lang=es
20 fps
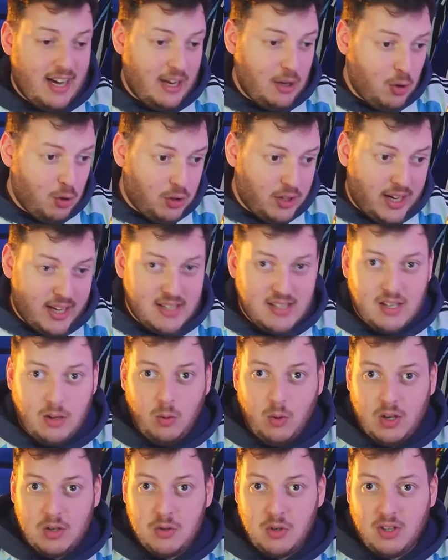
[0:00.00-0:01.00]
Hay otra
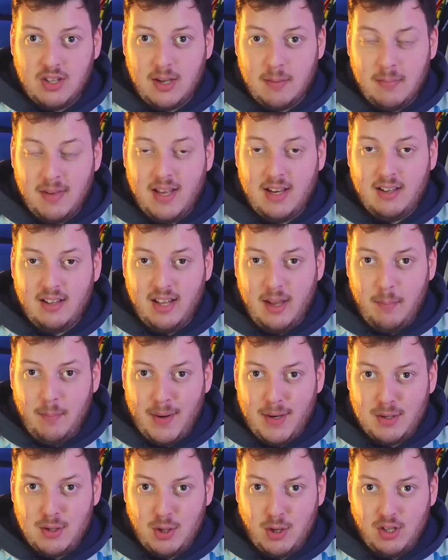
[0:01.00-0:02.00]
situación también
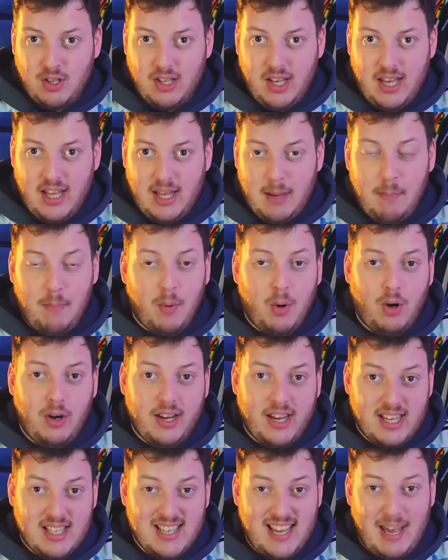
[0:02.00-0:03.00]
de presión de, de
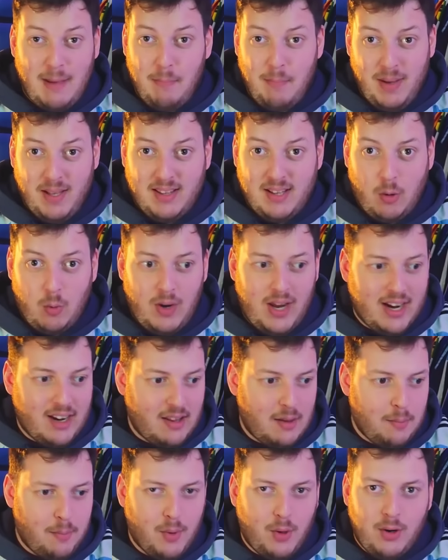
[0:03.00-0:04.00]
Paul, que es
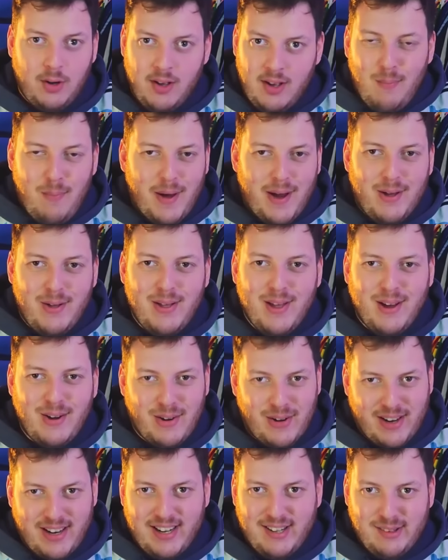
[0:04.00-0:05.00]
espectacular. De Paul no paró de
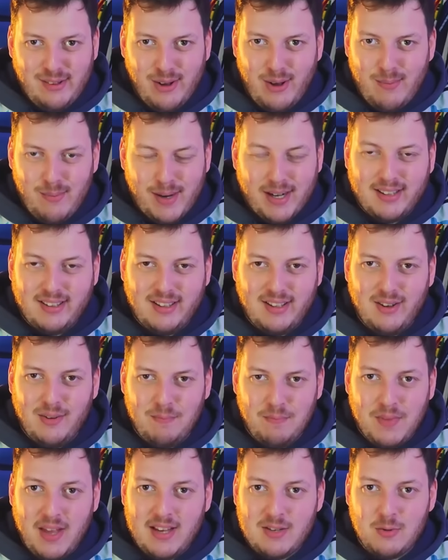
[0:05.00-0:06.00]
correr en todo el partido.